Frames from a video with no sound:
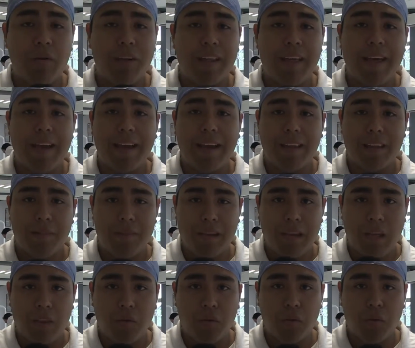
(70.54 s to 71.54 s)
unidad
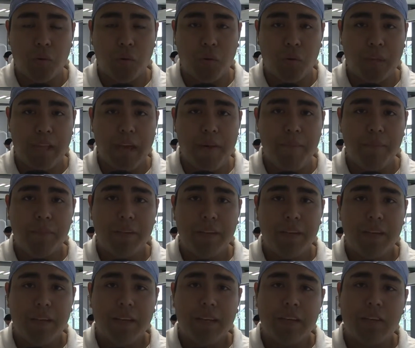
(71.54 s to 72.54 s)
académica de odontología,
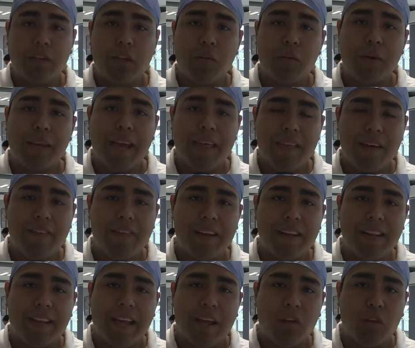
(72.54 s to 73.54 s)
está ubicada
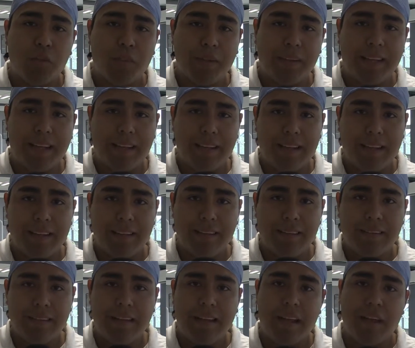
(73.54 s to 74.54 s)
frente al Hospital de
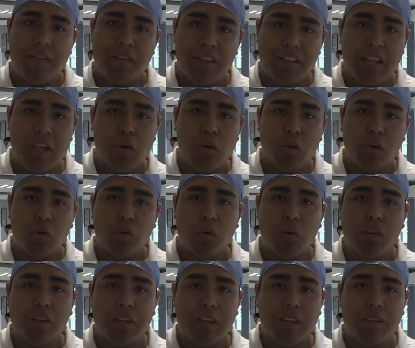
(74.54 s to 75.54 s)
Liste en la avenida Ruiz
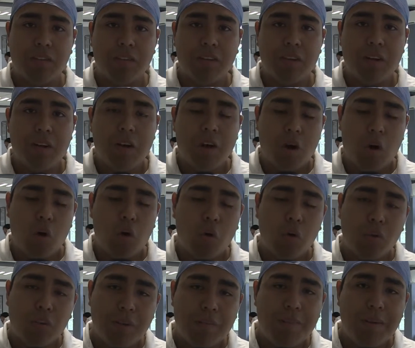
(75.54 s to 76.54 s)
Cortines
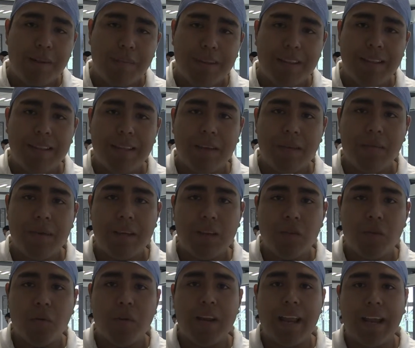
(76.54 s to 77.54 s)
o simplemente
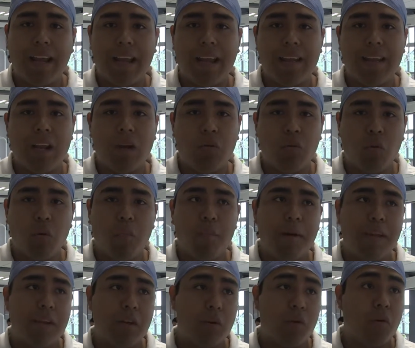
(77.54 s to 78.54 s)
viendo en la calle algún
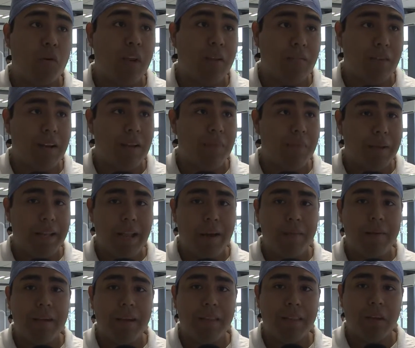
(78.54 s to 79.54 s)
compañero con la filipina
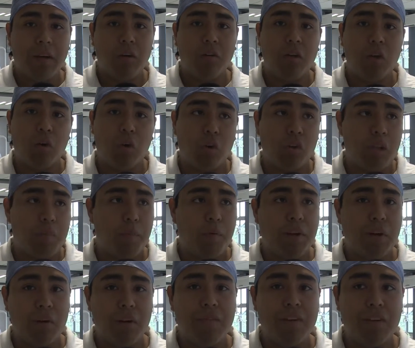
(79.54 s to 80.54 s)
verde con el logotipo
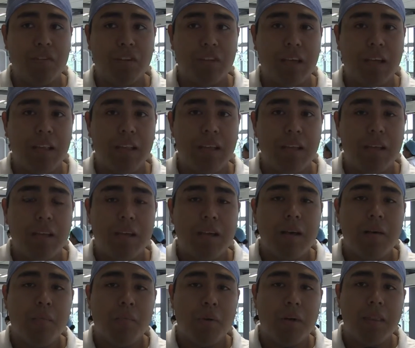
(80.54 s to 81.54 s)
de la universidad,
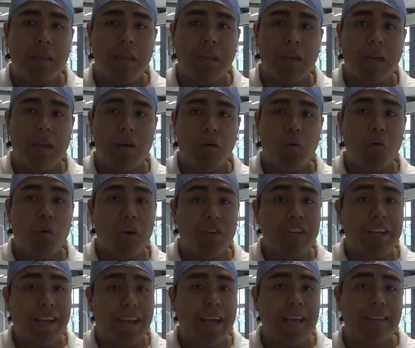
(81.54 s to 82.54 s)
puede uno
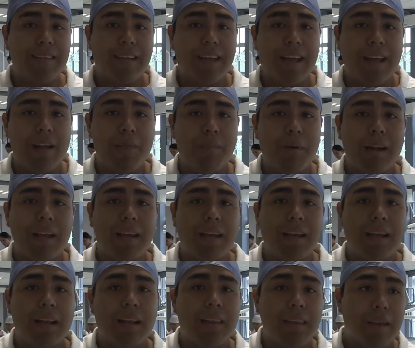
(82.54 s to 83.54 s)
acercarse a él para
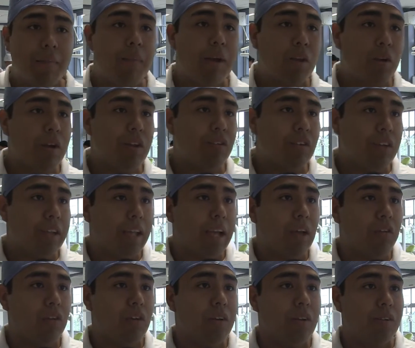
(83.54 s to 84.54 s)
que le dé mayores
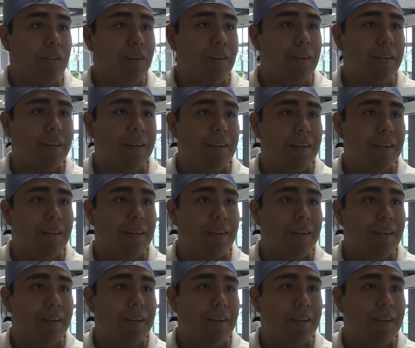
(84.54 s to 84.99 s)
indicaciones.